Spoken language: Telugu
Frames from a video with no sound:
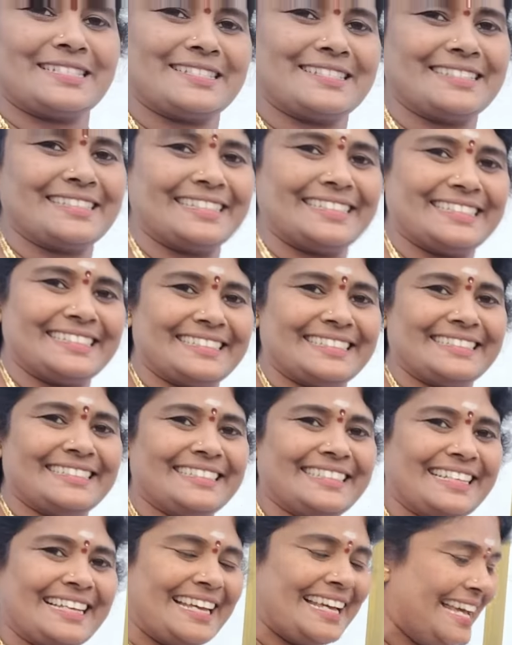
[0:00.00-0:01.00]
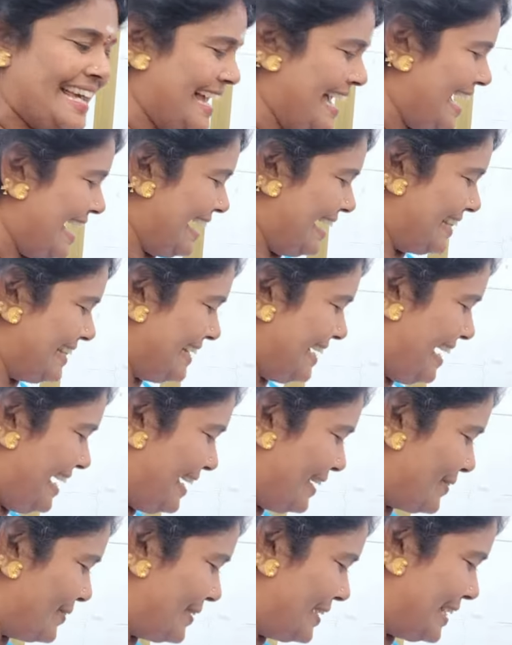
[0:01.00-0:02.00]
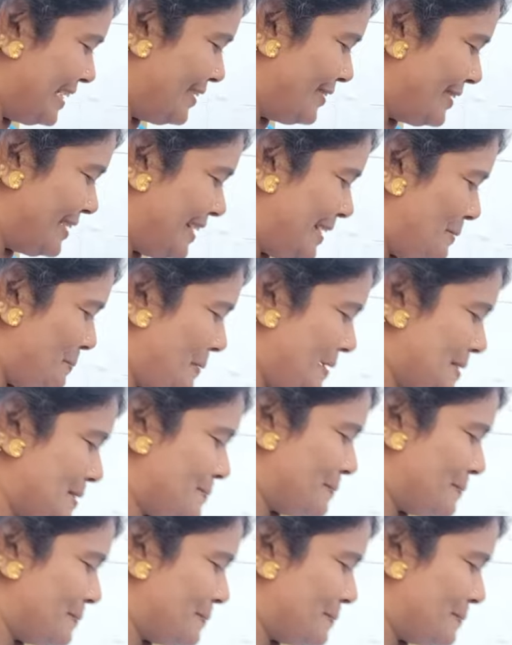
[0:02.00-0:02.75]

అలా సరిపోతాయి ఇంకా ఆ